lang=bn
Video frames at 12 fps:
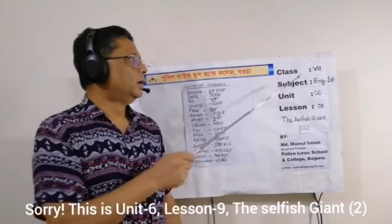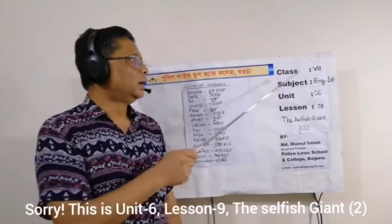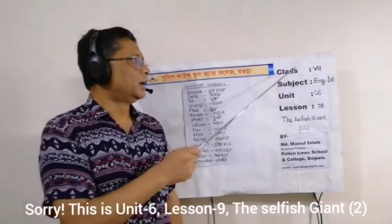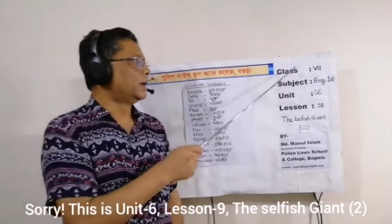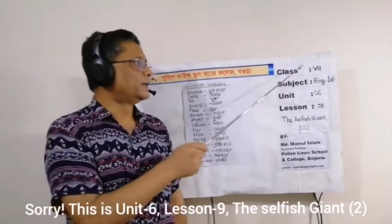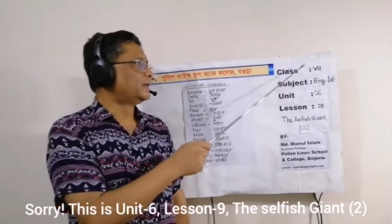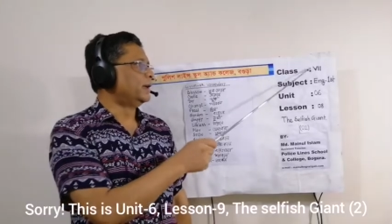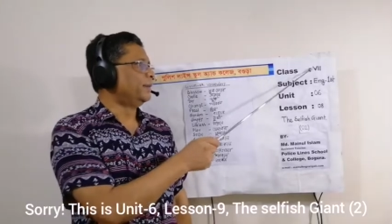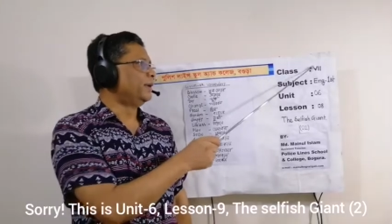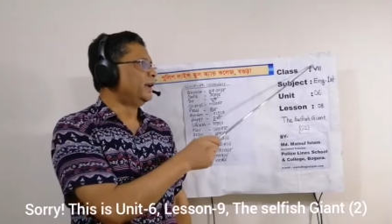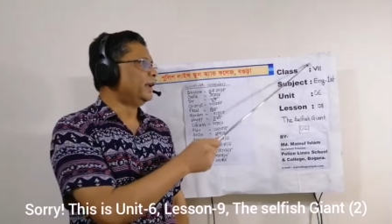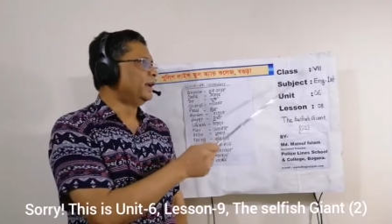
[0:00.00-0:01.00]
ক্লাস
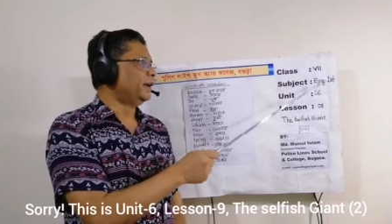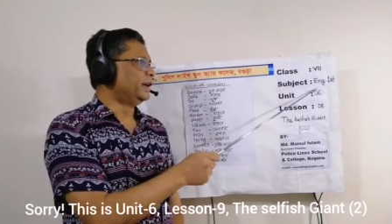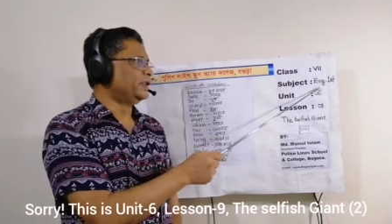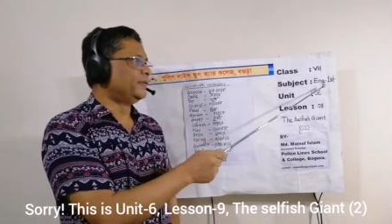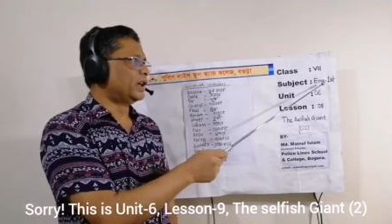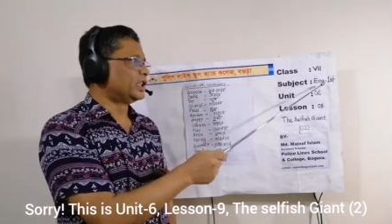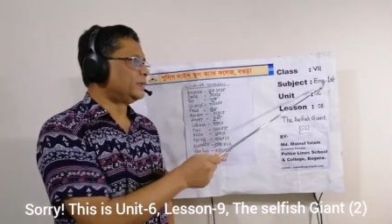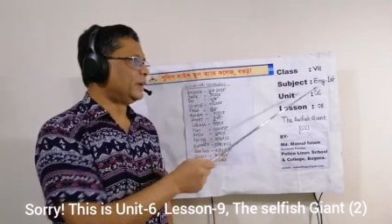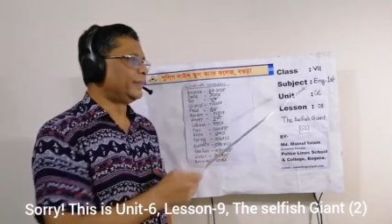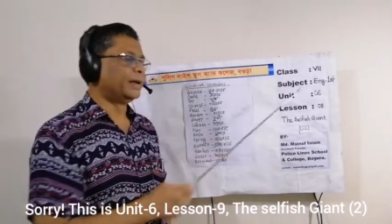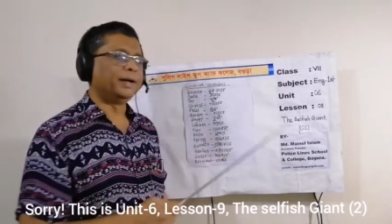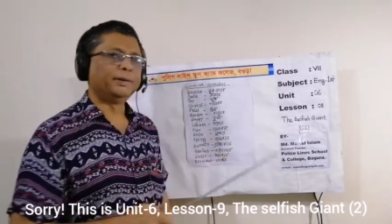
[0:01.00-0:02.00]
সেভেনের ইংরেজি ফার্স্ট
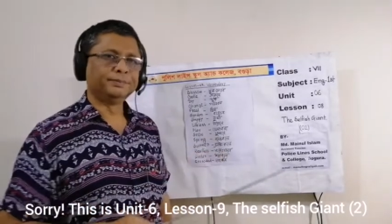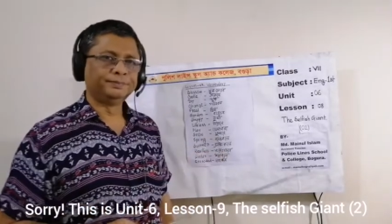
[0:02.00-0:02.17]
পেপারের